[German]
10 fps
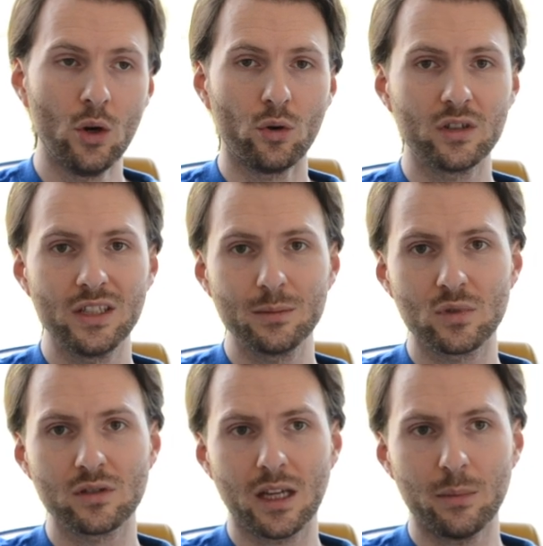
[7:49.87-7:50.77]
Und in diesem
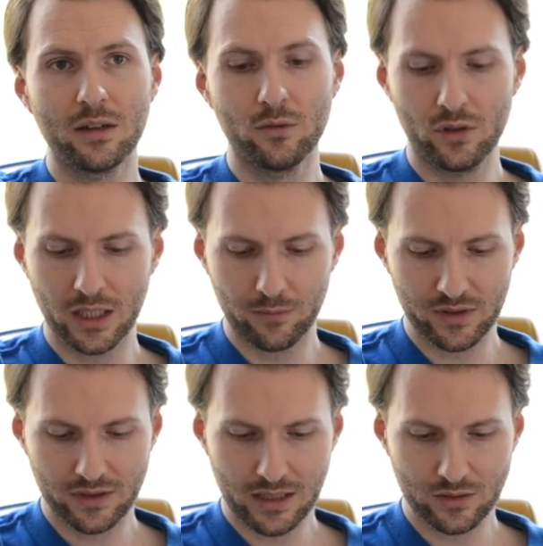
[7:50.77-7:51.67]
Zusammenhang würde ich
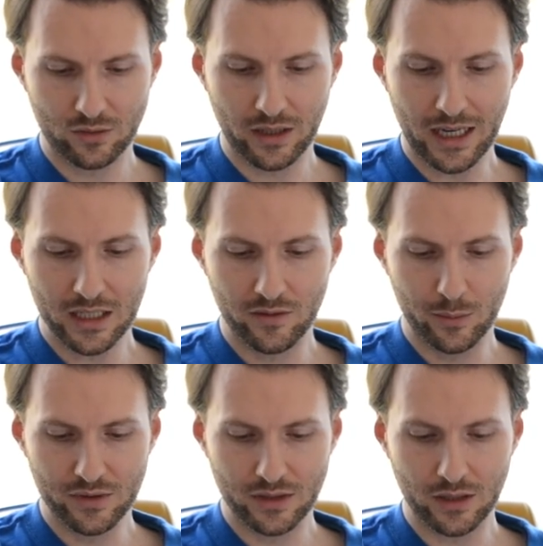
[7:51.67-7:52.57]
einfach sagen, so gerade
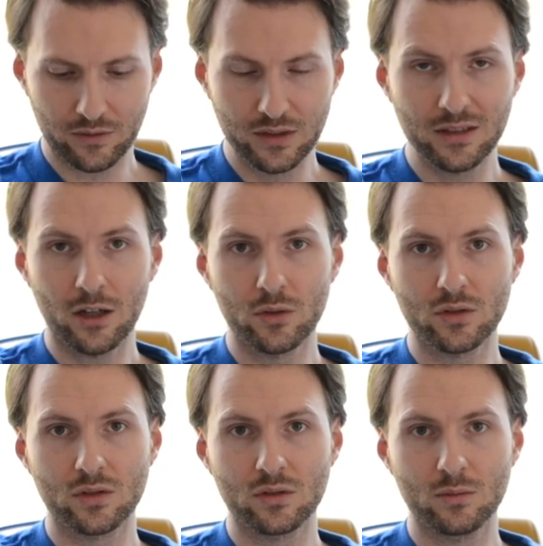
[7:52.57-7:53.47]
wenn man sich auf diese
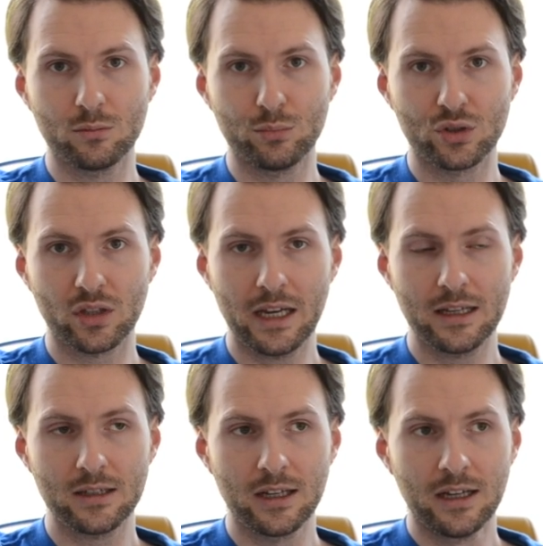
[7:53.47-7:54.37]
Autos
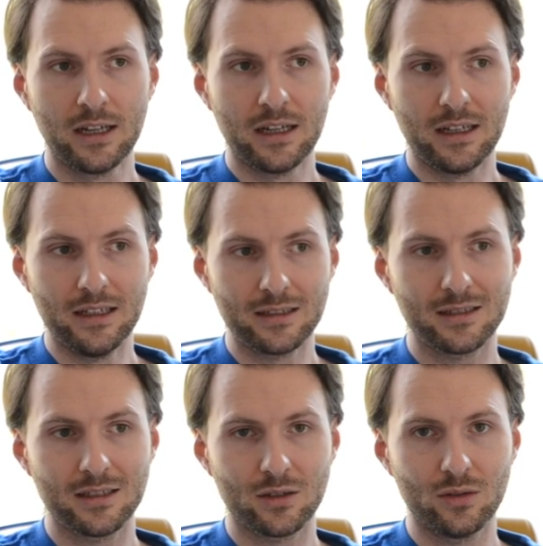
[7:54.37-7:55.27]
beschränkt, ist
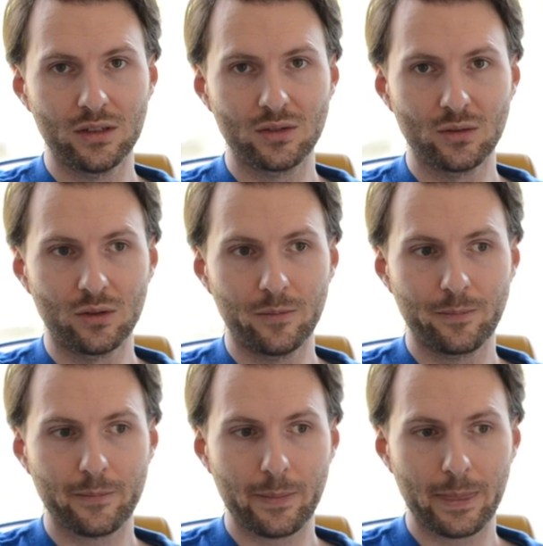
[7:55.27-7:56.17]
es natürlich so,